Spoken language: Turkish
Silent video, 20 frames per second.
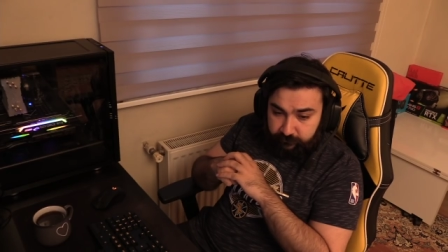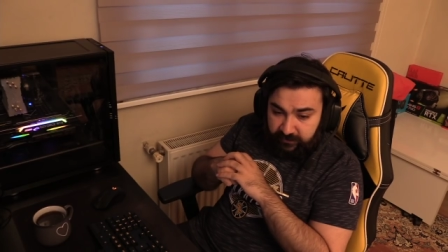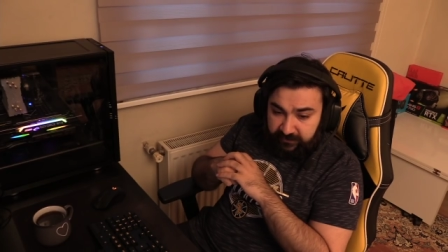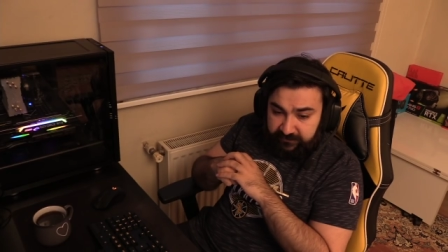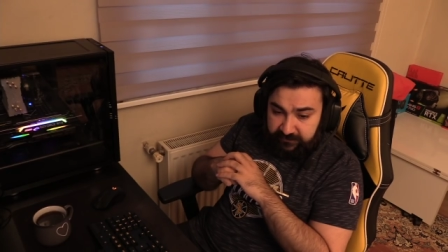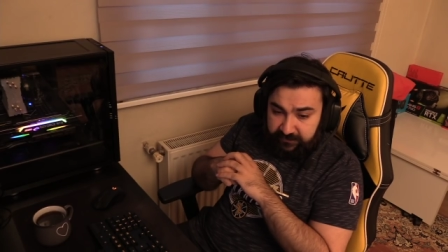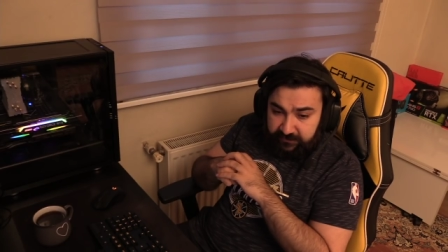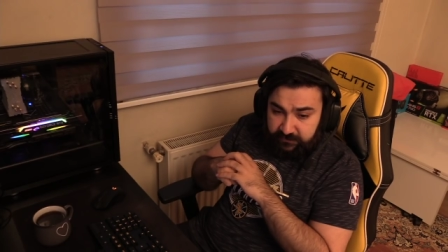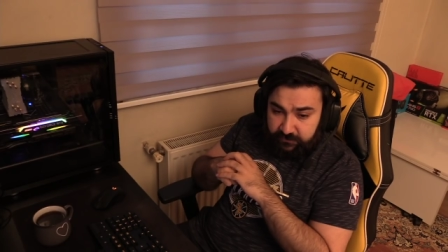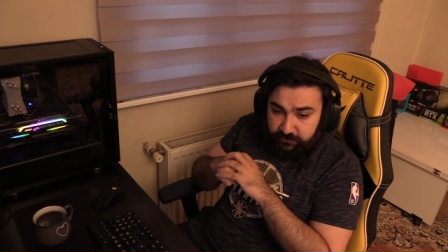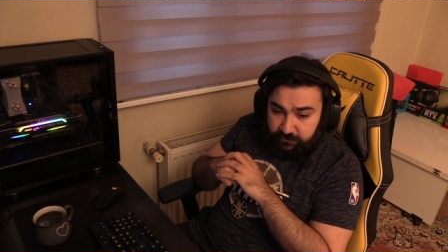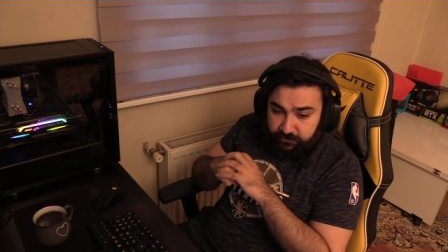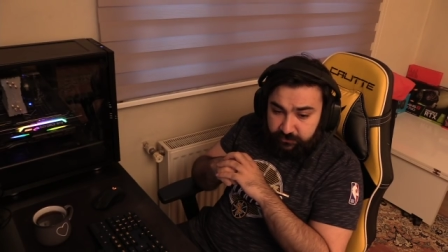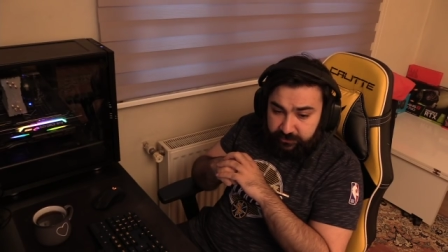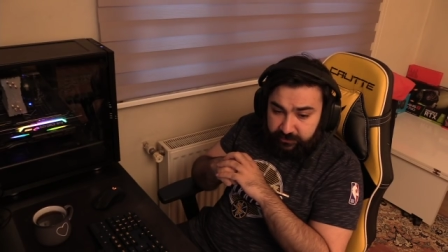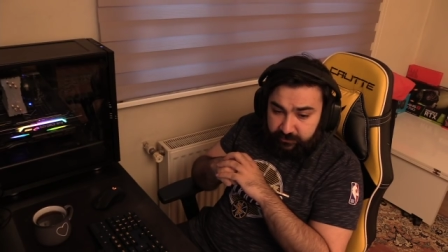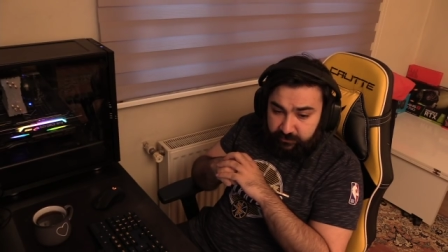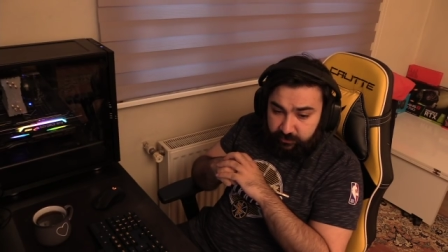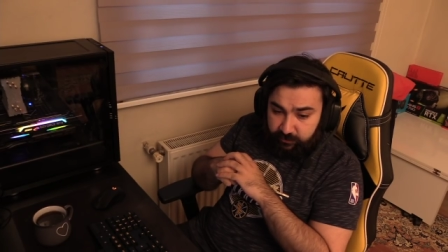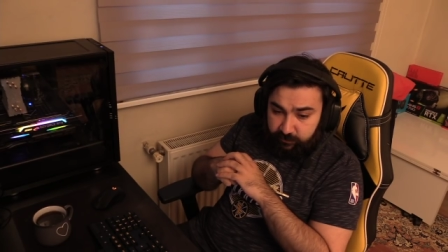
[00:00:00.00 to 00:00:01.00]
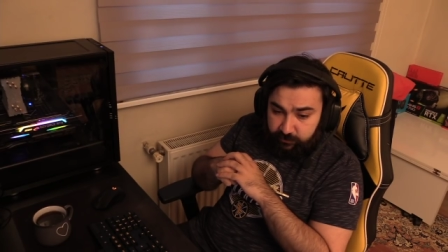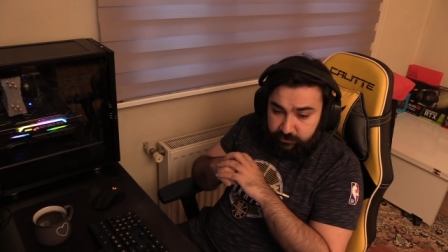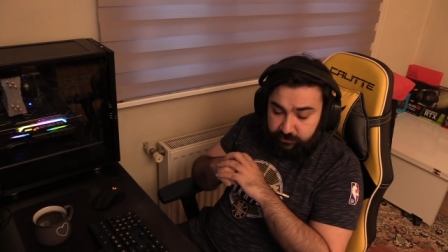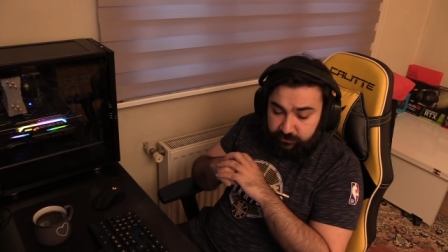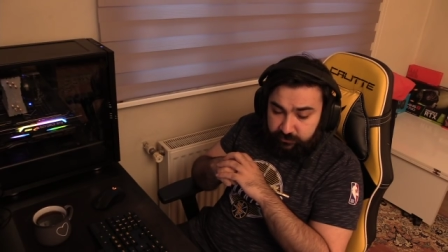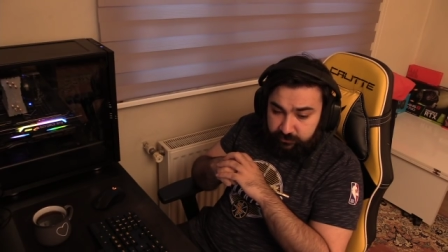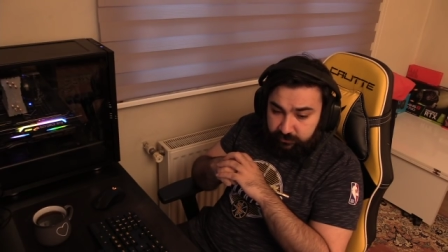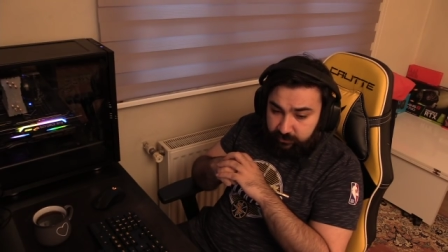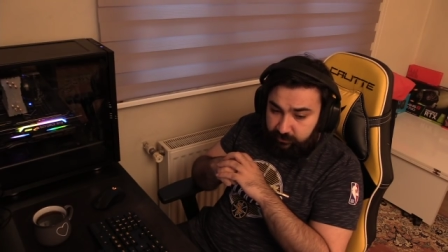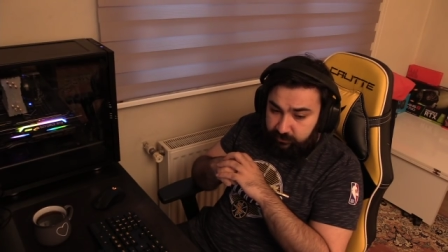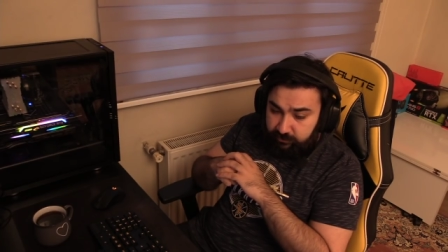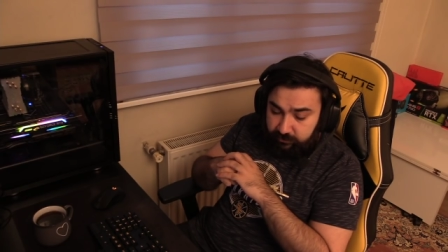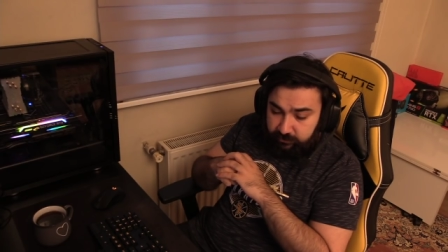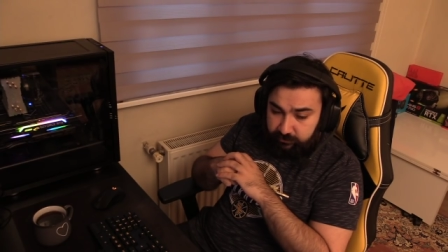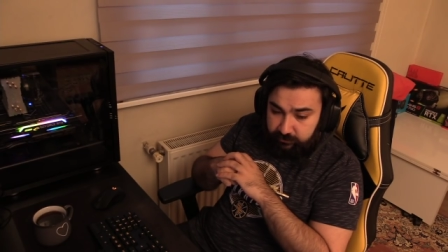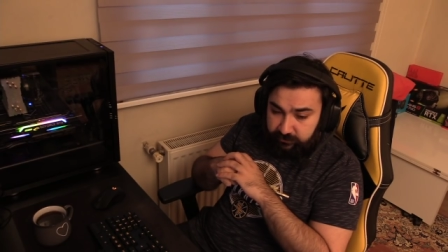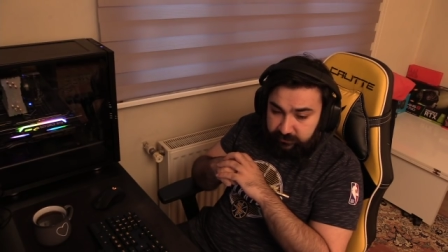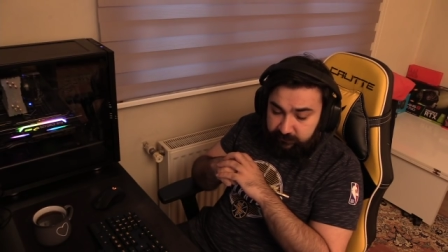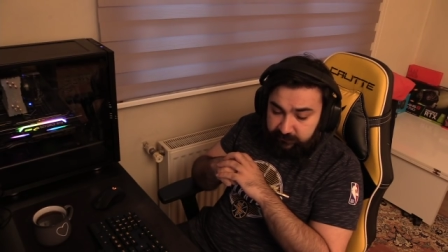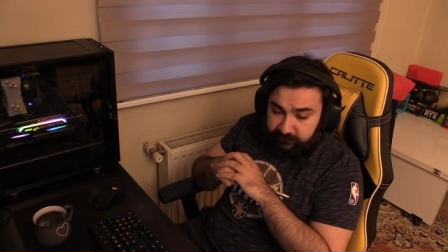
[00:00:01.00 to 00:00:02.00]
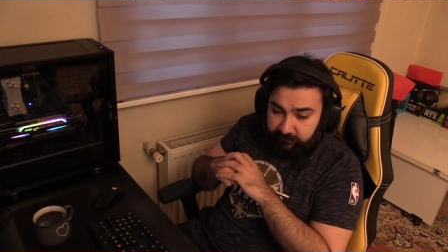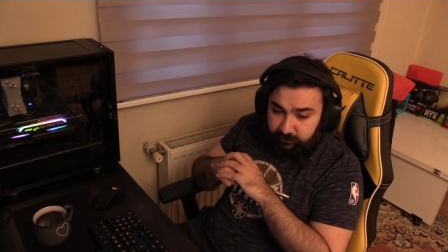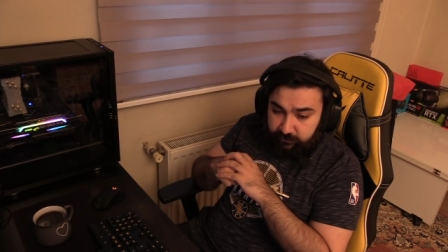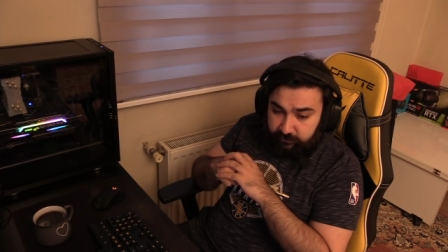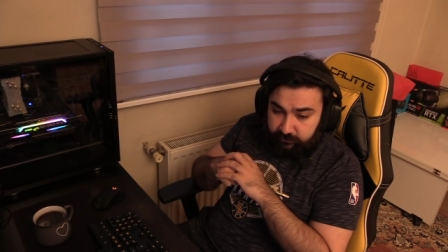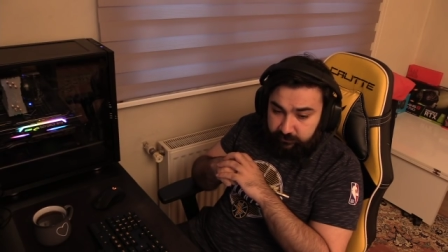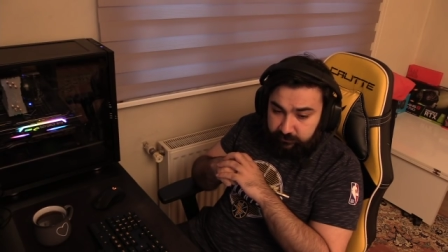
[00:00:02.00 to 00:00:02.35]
Yeni sunucu geliyormuş. Yo, kim dedi onu?